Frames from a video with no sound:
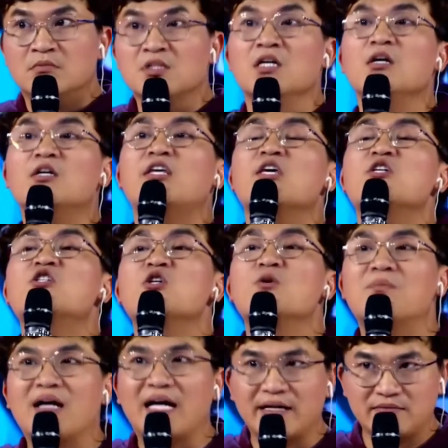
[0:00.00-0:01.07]
như chị
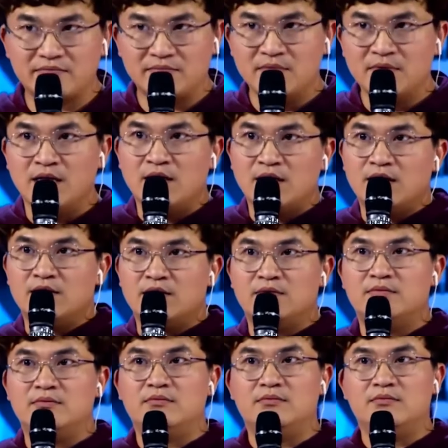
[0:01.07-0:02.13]
siêu black bây giờ hai
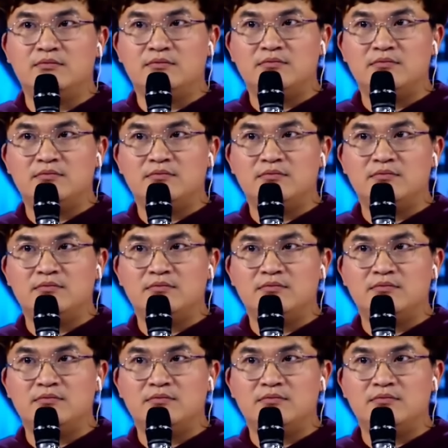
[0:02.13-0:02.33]
trường hợp